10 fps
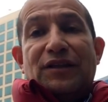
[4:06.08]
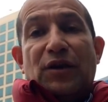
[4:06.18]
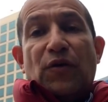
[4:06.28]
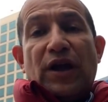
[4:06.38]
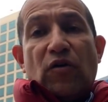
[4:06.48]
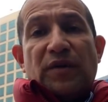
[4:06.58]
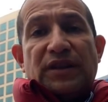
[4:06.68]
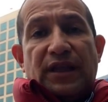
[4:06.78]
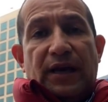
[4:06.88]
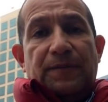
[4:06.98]
Te voy a
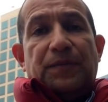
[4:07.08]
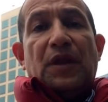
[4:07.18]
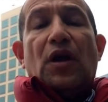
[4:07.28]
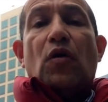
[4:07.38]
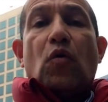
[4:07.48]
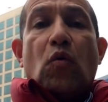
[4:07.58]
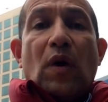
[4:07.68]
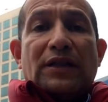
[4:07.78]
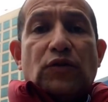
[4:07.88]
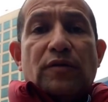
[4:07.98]
comentar
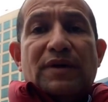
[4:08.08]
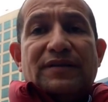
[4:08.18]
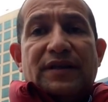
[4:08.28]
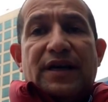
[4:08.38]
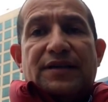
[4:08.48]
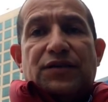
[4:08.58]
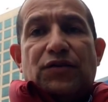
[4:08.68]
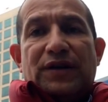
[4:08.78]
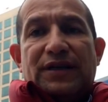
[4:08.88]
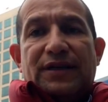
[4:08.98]
cuatro
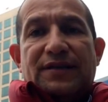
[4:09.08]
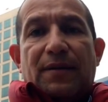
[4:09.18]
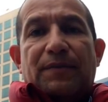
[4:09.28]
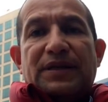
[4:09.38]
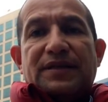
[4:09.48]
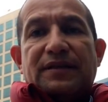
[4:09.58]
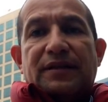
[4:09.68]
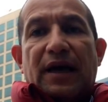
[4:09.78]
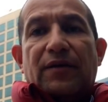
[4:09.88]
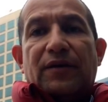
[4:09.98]
investigaciones que se han
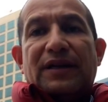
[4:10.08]
presentado